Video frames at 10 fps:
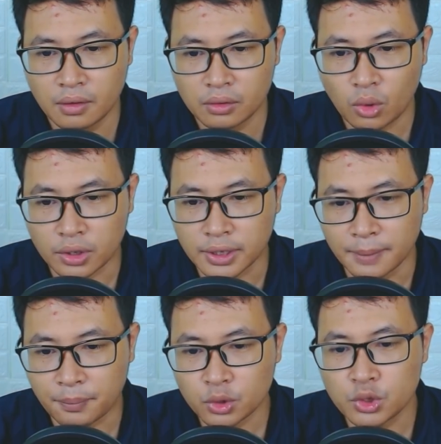Thuật
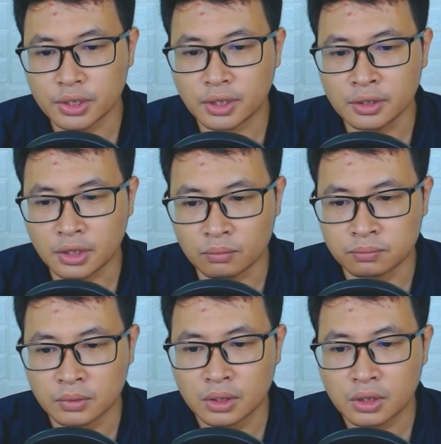nghiệp có chuyên tấn
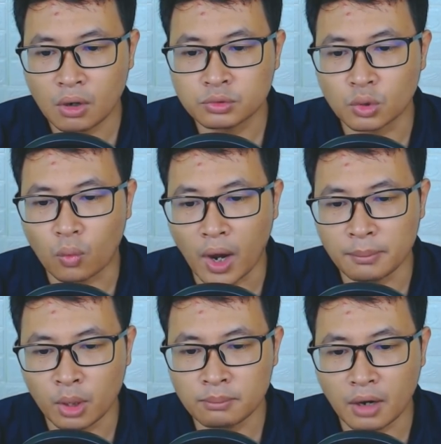công Công dụng của
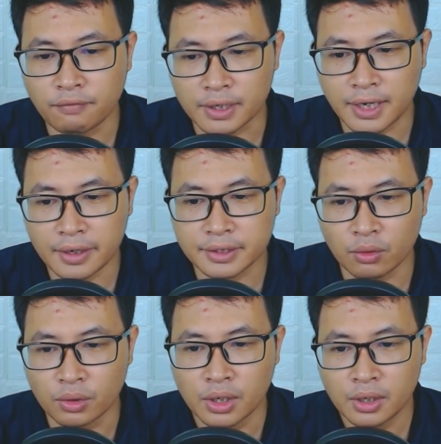hai món bảo vật khác
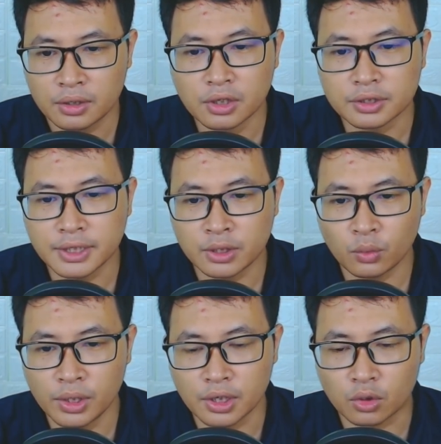nhau Đương
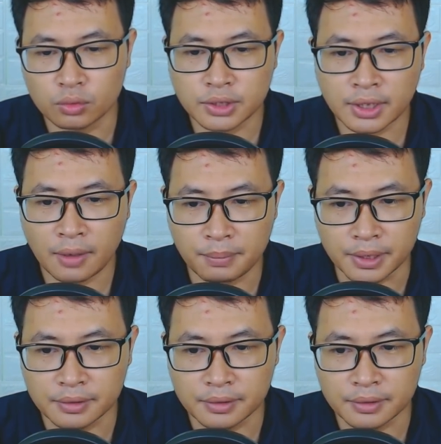nhiên uy lực cũng rất khác biệt